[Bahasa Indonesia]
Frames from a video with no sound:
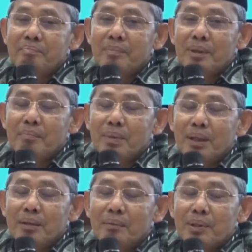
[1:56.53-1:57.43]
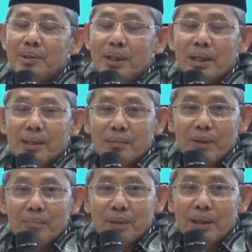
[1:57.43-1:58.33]
melalui Persyarikatan
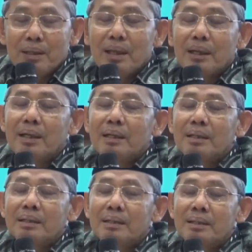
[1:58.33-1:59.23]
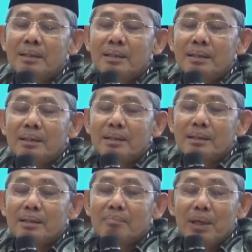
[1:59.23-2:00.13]
Muhammadiyah, eh,
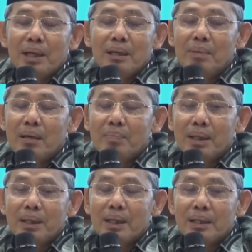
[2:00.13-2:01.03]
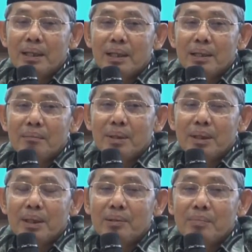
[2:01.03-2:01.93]
lembaga-lembaga pendidikan yang kita bina
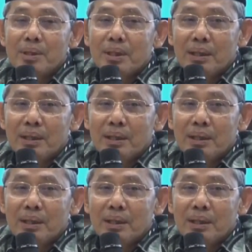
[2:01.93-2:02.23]
itu bisa